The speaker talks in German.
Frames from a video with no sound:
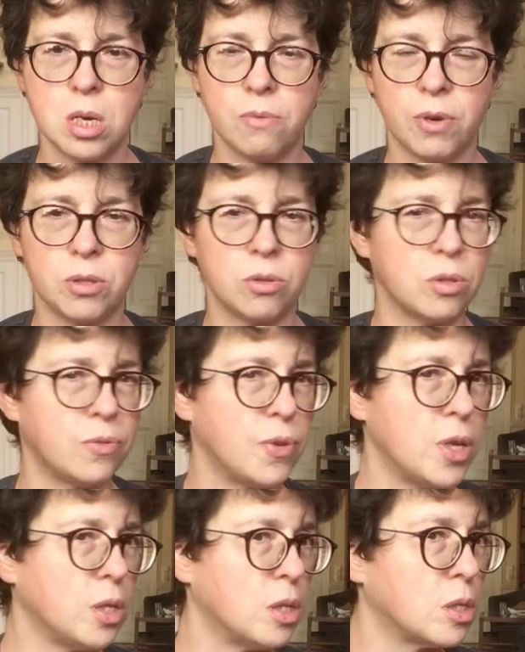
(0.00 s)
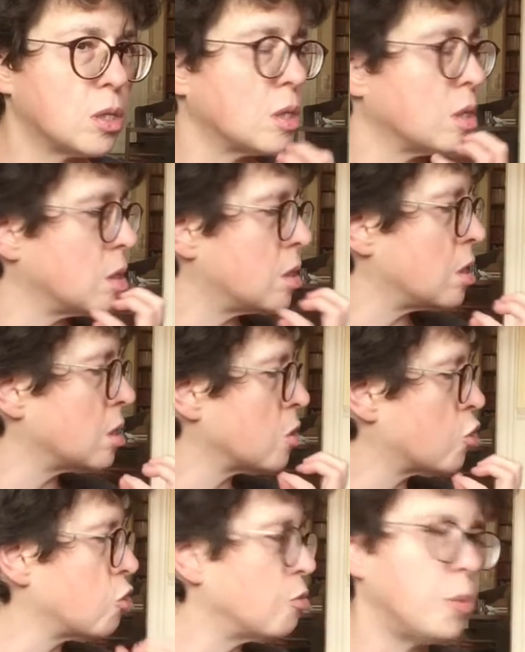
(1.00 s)
Was uns fehlt, ist diese
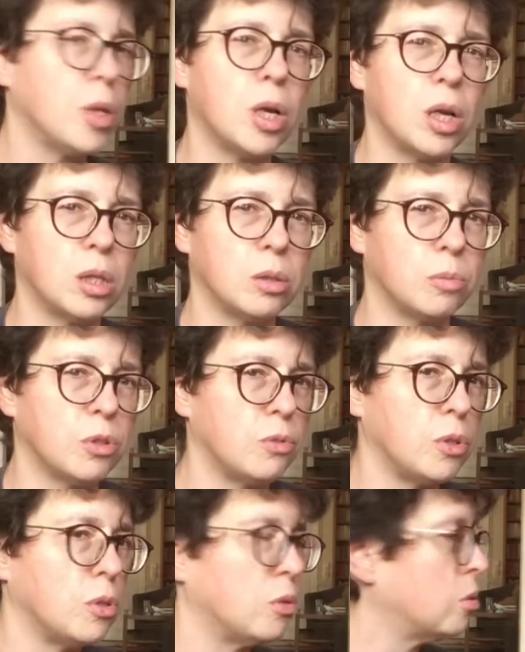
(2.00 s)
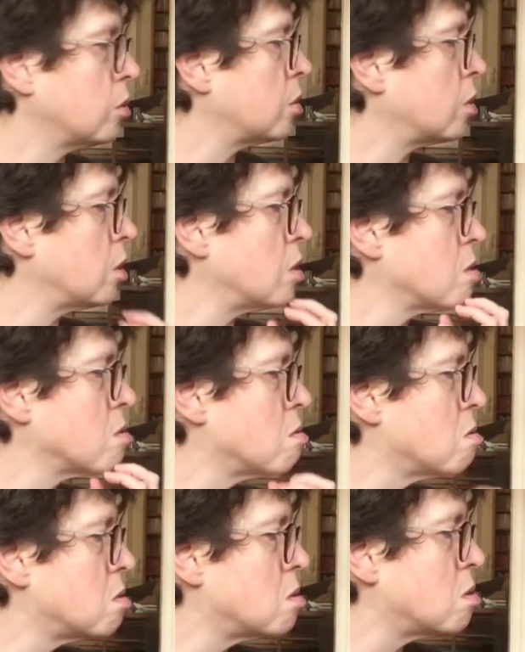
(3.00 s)
Schubladenbewegung, ja, so,
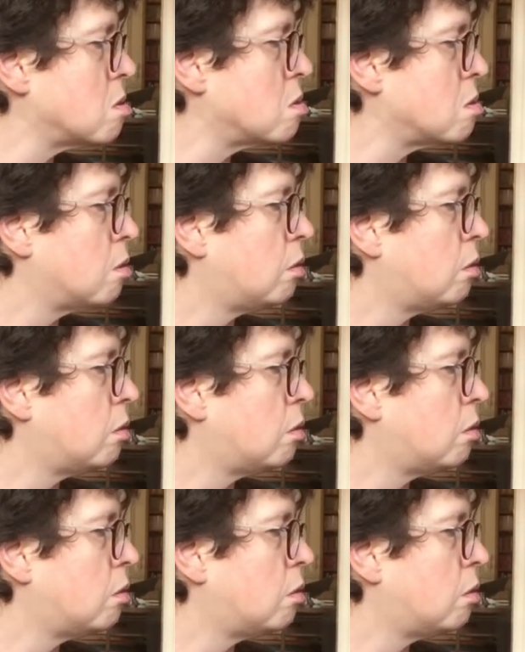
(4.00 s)
hm,